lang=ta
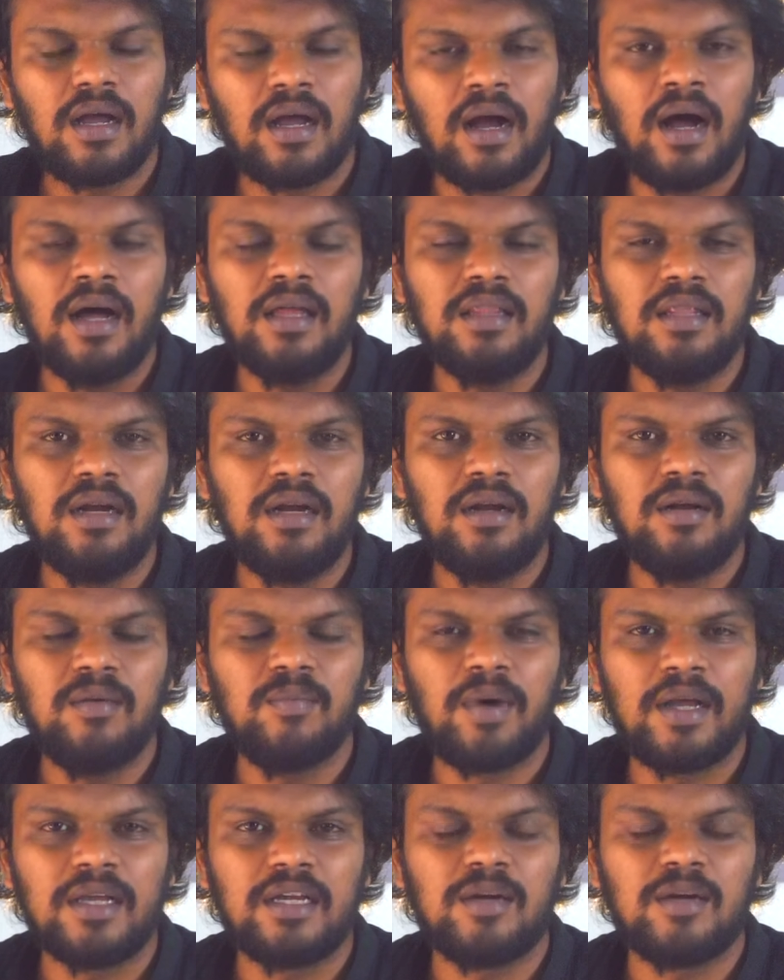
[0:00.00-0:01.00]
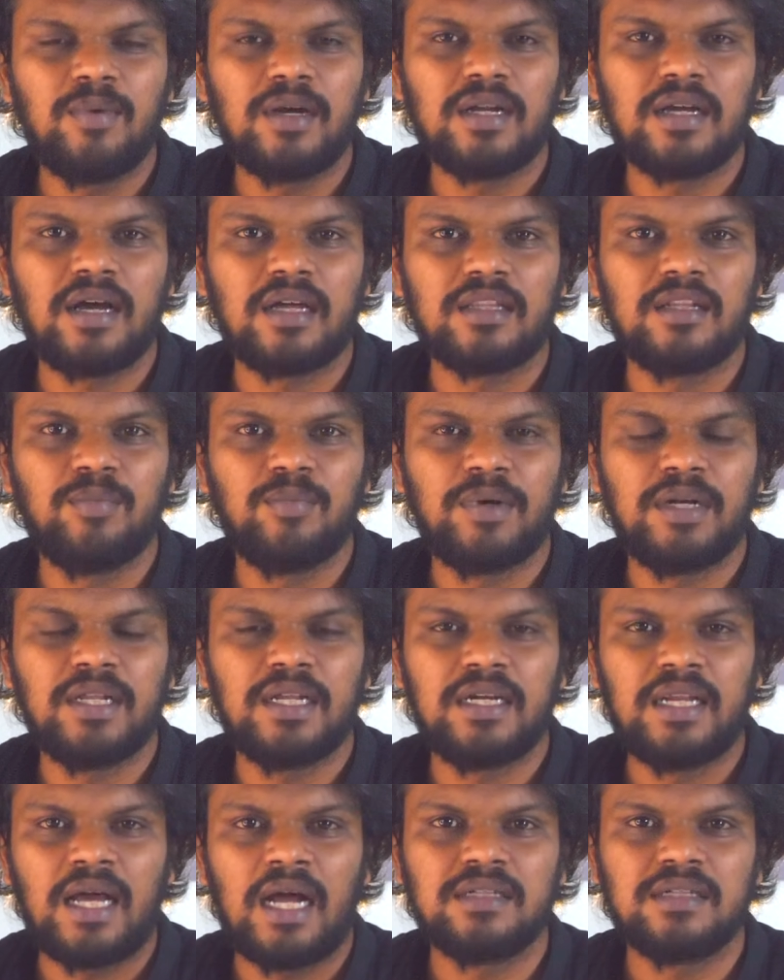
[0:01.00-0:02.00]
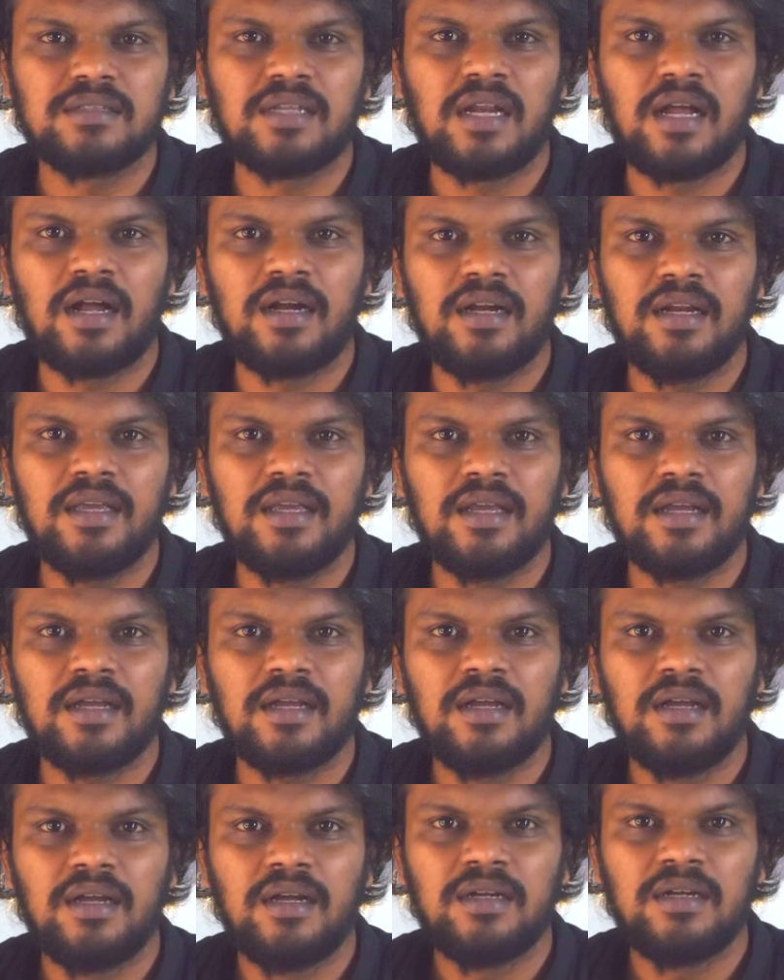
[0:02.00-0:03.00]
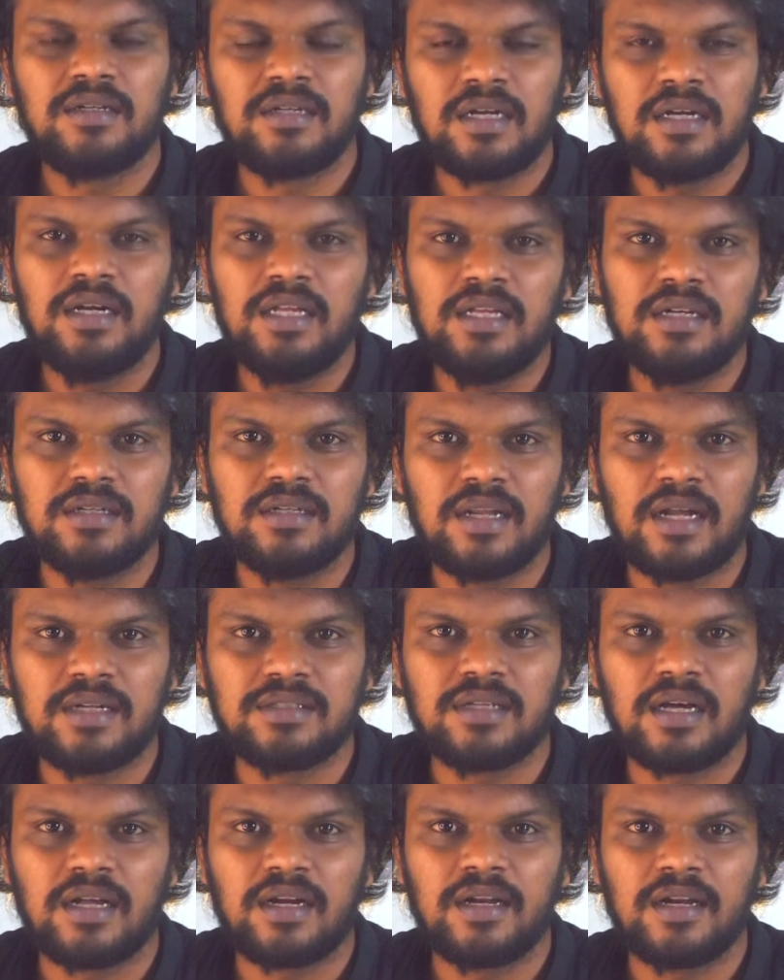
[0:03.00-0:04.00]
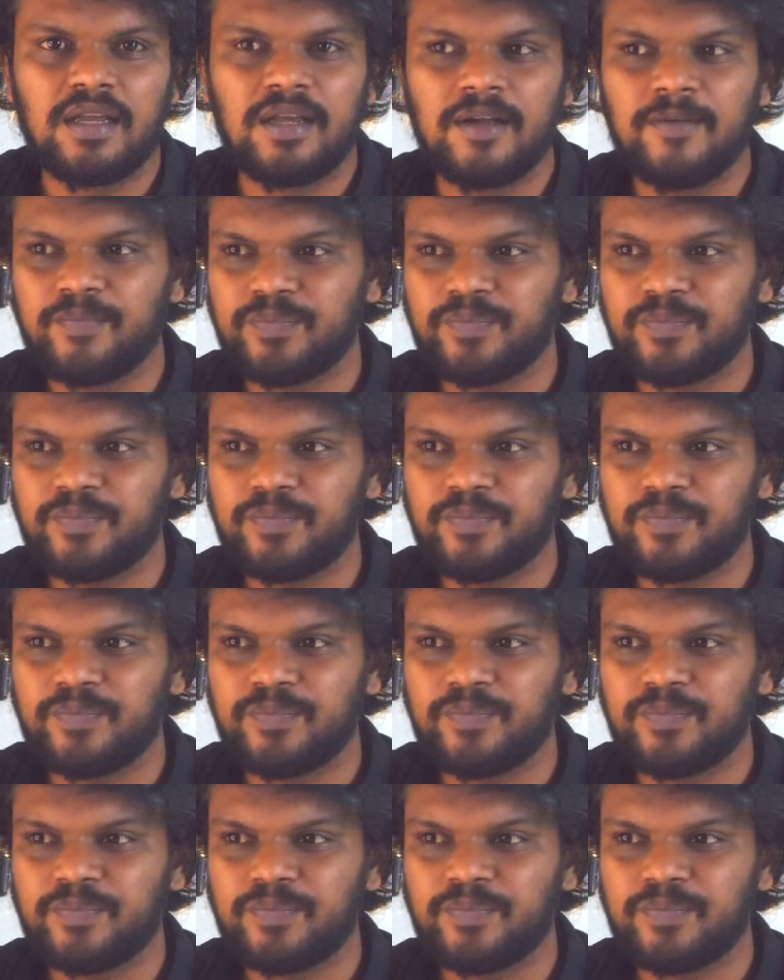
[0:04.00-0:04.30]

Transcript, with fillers: காதல் பயங்கரமான காதல் பண்ணீங்க டான்ஸ்லாம் ஆடுனீங்க ட்ரெண்டிங் டான்ஸ் ஆடுறீங்க